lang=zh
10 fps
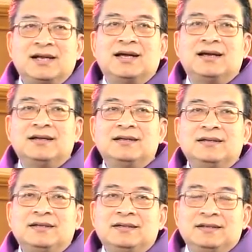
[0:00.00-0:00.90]
在了
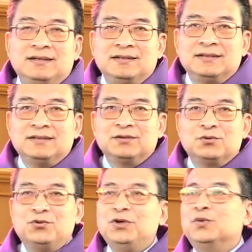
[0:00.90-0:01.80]

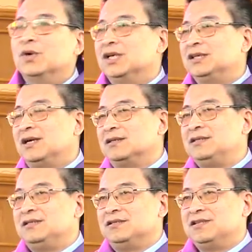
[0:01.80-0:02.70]
贵国的党
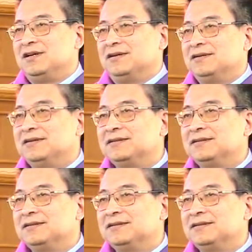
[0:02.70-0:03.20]
旗上。